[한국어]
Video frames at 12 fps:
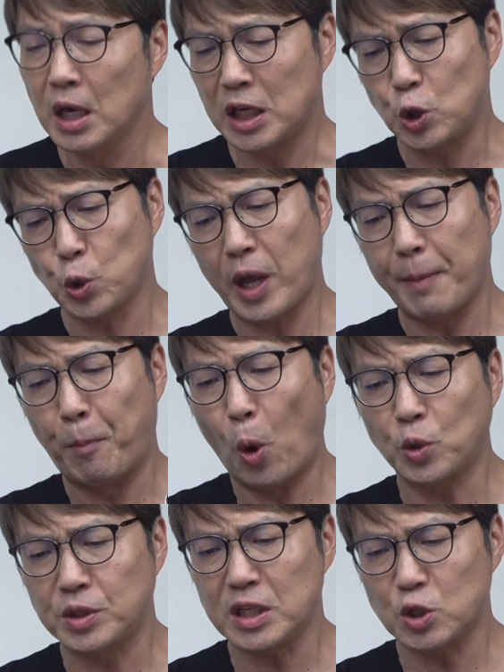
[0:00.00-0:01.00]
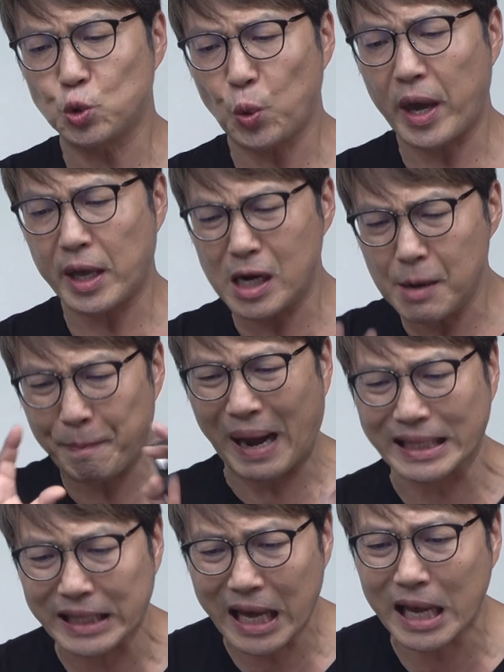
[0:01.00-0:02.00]
기존의 복지 수혜를
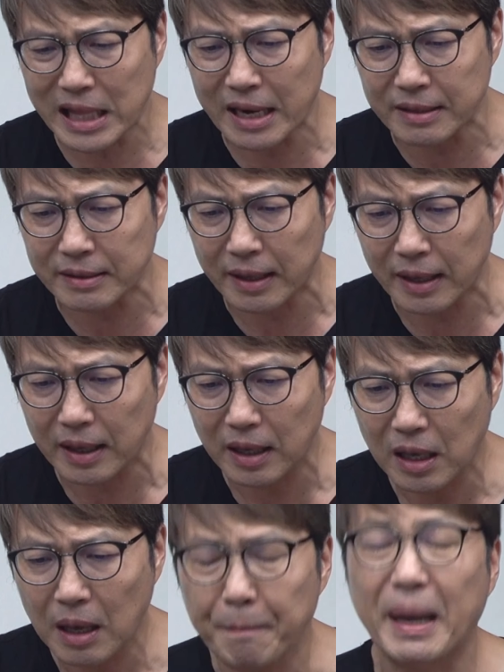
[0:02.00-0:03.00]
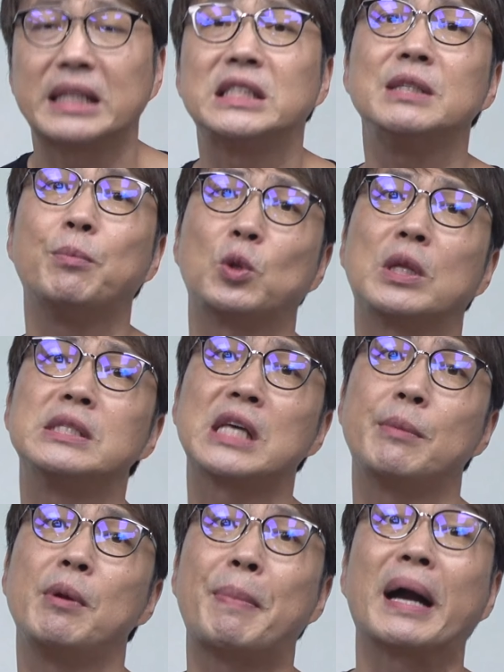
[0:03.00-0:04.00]
받아야 되는데 받지 못한
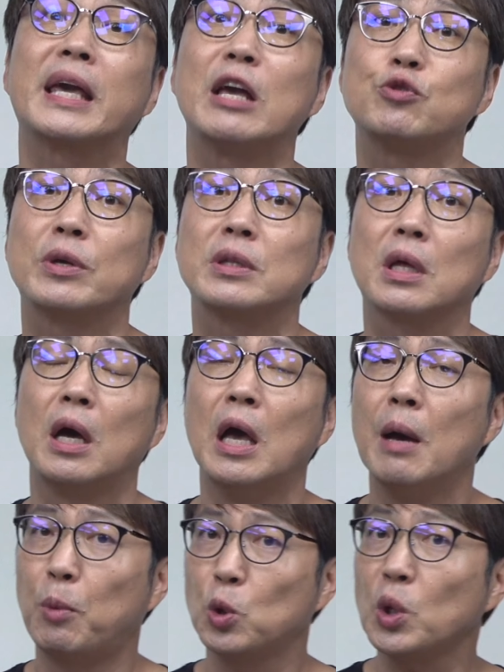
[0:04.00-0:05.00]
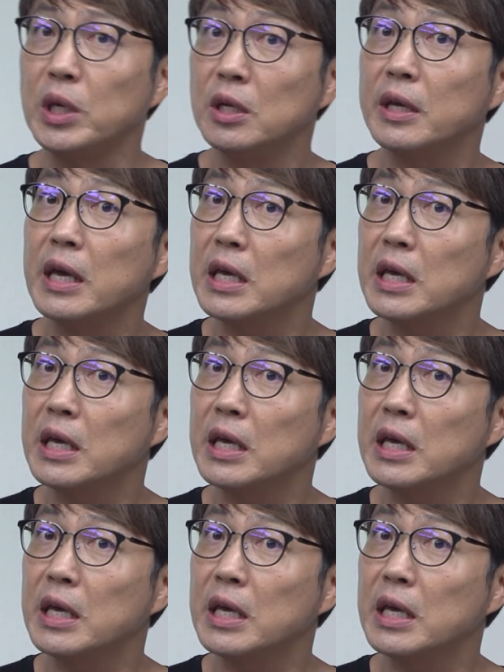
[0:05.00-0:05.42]
사람을 받게 해주겠다. 보통 이렇게